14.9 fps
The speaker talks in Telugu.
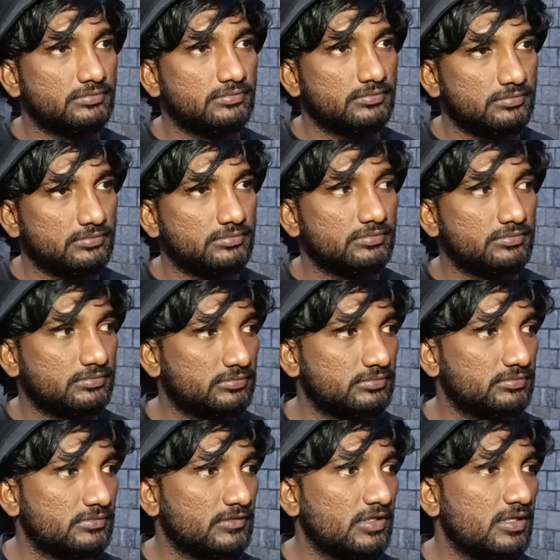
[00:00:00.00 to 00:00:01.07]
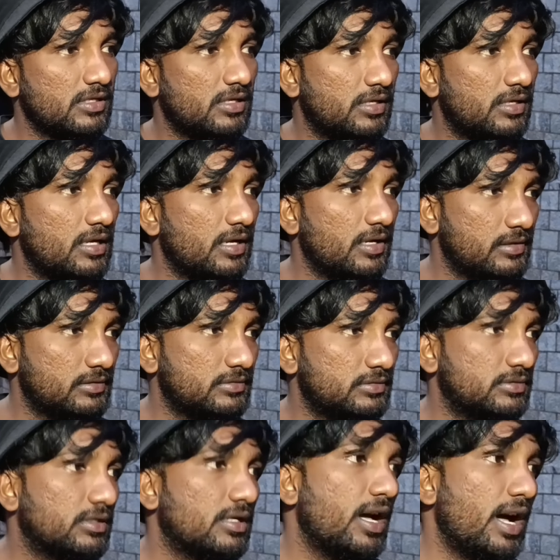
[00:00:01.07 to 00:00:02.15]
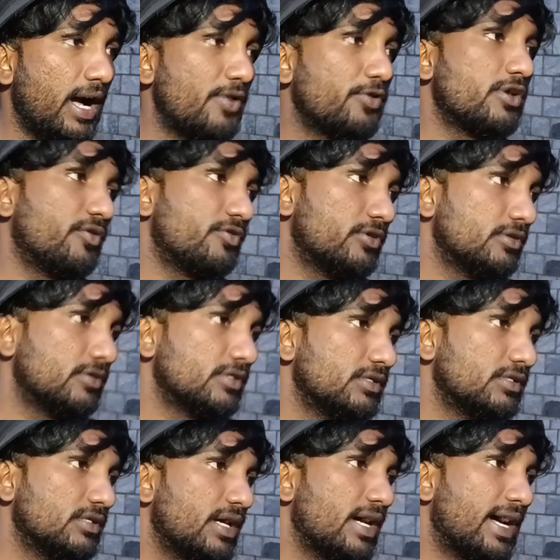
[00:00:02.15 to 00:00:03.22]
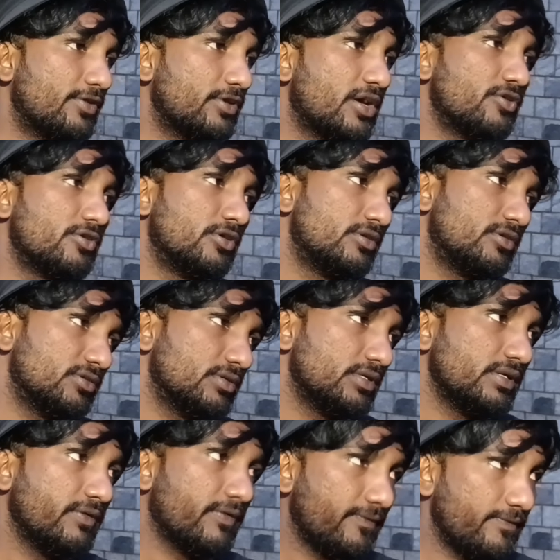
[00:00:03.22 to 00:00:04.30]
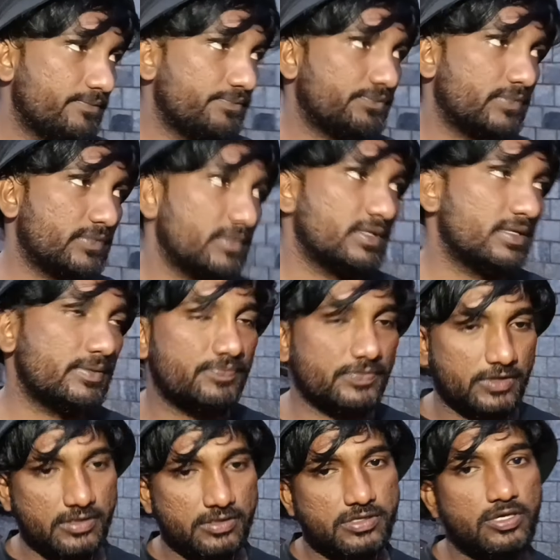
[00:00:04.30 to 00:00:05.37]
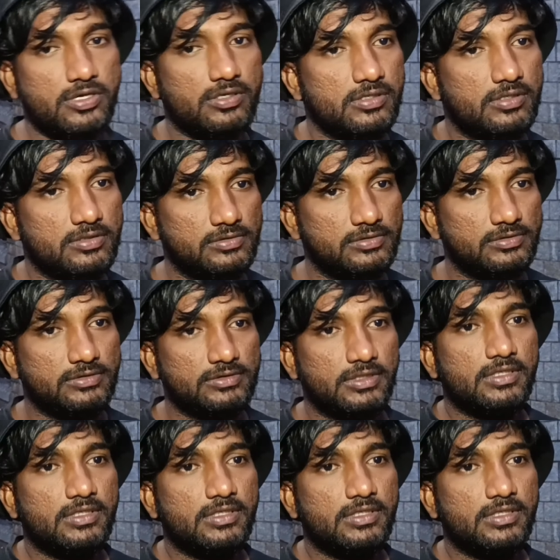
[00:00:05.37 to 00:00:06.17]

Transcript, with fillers: నిఖిల్ క్లాన్ లో నుంచి విష్ణుప్రియ వెళ్ళారు కదా అవునవునవును వేరే క్లాన్ కి సీత క్లాన్ కి